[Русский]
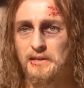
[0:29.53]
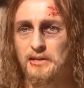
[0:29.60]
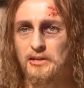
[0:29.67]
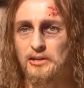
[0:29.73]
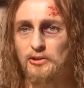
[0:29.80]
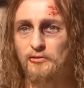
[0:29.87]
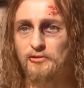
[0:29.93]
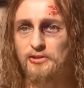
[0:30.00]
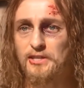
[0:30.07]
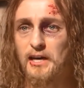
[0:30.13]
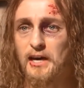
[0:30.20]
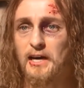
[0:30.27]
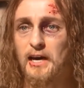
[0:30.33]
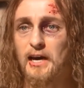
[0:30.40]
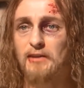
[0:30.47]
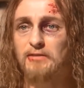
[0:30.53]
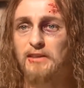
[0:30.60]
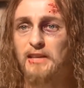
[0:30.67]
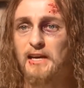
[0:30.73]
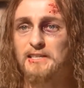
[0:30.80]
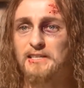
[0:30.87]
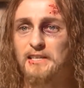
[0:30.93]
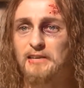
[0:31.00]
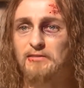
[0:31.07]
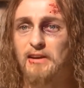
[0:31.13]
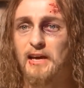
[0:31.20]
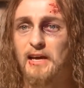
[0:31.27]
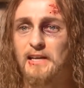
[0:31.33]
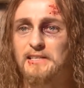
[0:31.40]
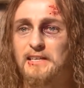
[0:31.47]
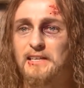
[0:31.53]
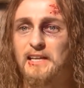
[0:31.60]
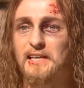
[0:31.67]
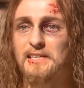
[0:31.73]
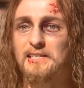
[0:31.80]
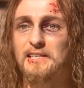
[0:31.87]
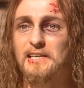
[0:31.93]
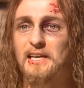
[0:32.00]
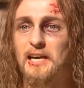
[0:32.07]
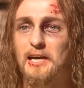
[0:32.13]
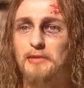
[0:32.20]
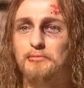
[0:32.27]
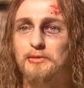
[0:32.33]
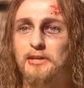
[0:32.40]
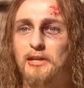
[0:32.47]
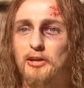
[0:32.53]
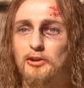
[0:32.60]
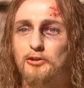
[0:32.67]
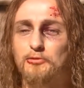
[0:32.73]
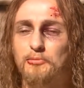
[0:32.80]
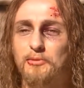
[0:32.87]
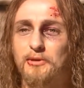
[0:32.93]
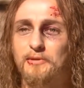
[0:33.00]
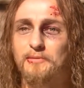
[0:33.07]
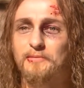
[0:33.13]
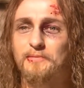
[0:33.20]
что всякая власть является насилием над людьми,